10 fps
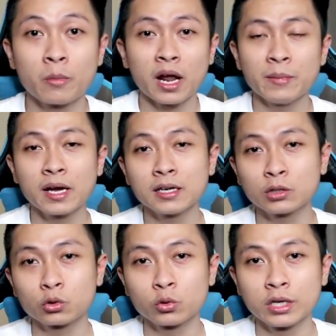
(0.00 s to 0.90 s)
kung marami kang
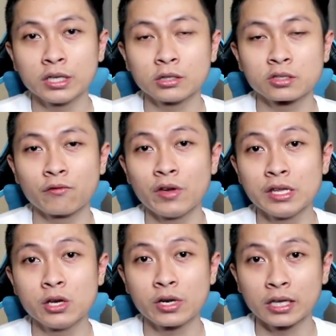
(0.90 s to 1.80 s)
natutunan dito sa
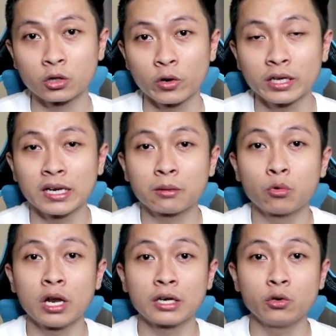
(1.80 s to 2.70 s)
video na ito, i-click
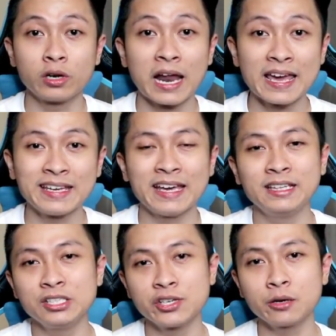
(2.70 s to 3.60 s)
mo lang yung like
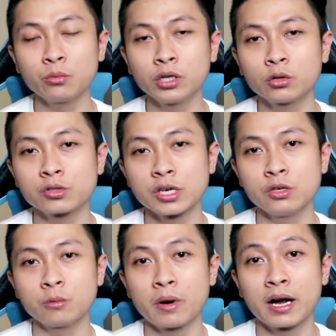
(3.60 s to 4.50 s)
and i-share mo ito sa
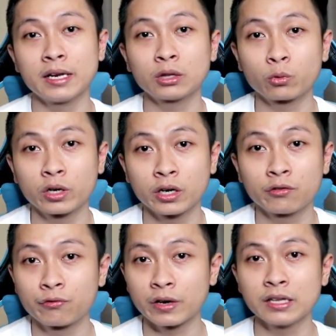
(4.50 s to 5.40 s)
iyong mga
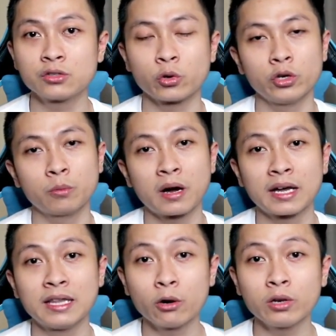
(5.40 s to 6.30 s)
networker friends o yung
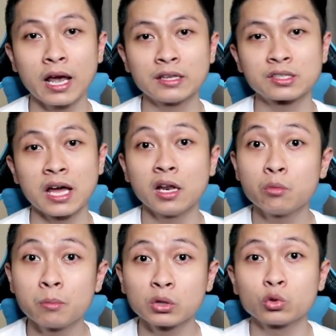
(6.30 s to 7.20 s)
mga downlines na
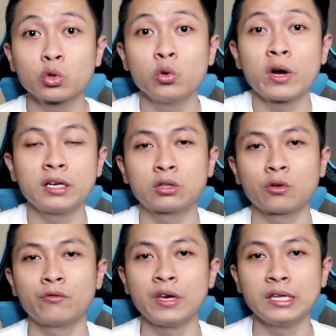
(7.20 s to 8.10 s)
alam mong matutulungan
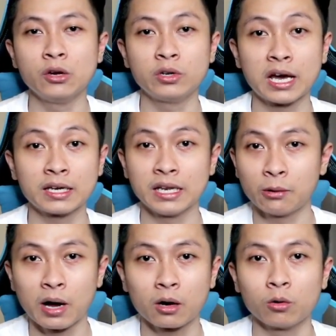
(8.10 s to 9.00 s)
nitong video na
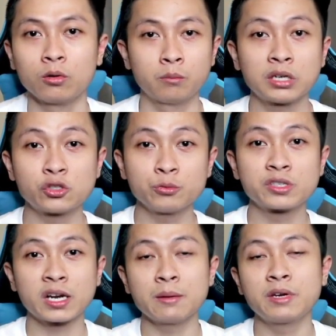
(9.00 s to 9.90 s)
ginawa ko.
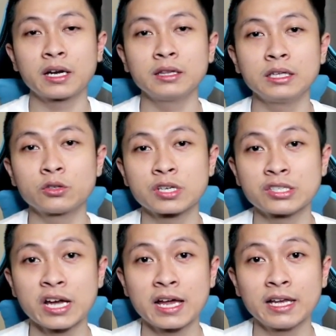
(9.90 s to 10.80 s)
Mag-subscribe ka rin dito
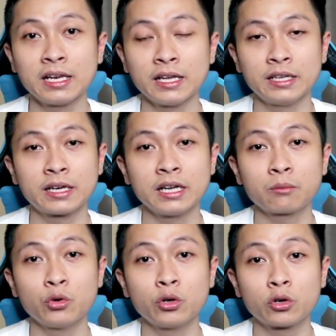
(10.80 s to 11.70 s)
sa channel and
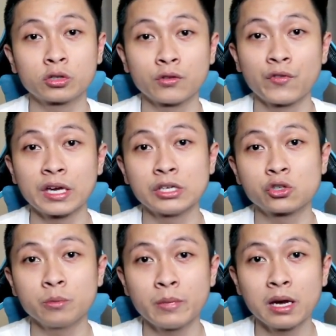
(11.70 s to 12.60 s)
i-click mo yung
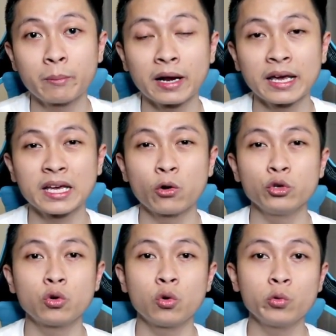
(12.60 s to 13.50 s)
notification bell para
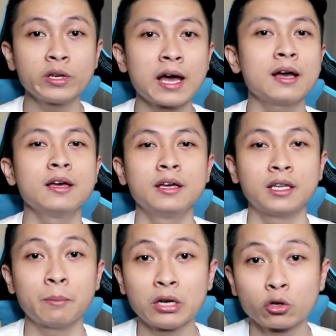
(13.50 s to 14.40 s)
ikaw yung una na